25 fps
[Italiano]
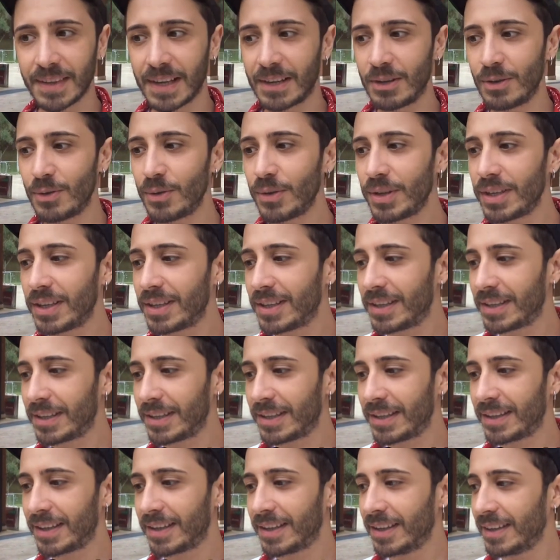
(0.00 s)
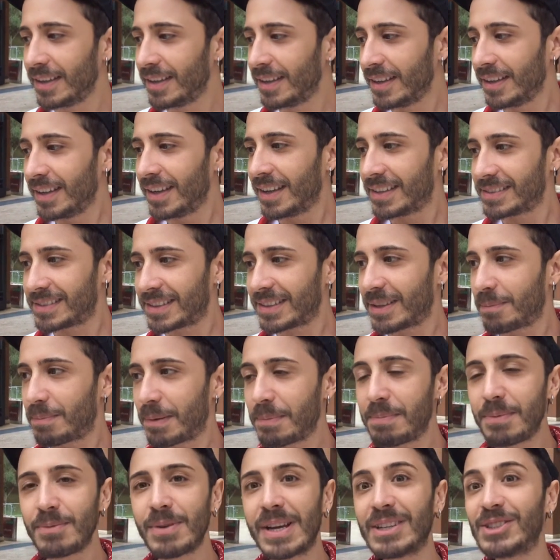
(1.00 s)
Lui è stata
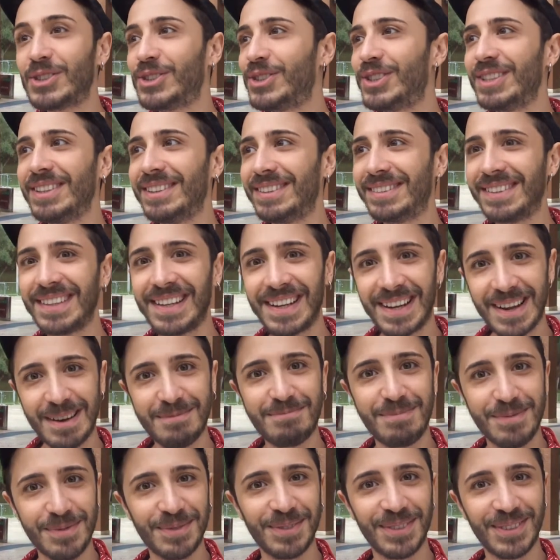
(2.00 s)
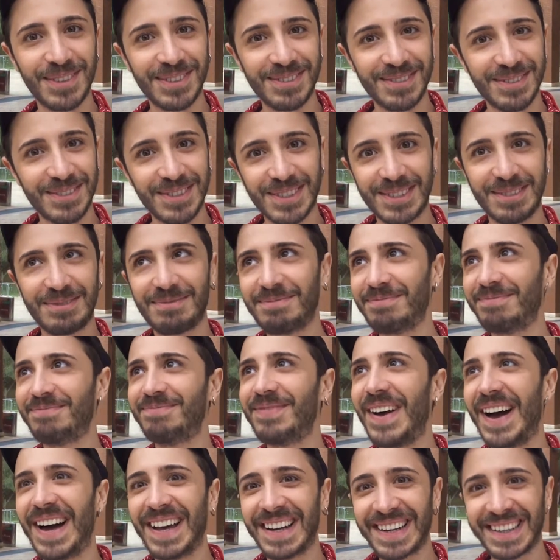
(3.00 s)
proprio una scintilla, appunto, uno
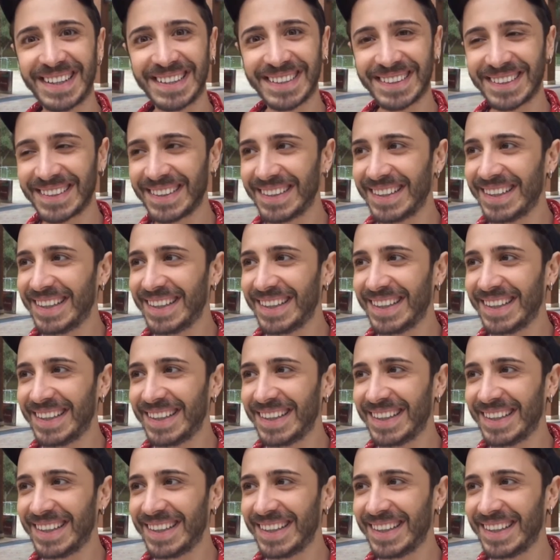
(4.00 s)
spark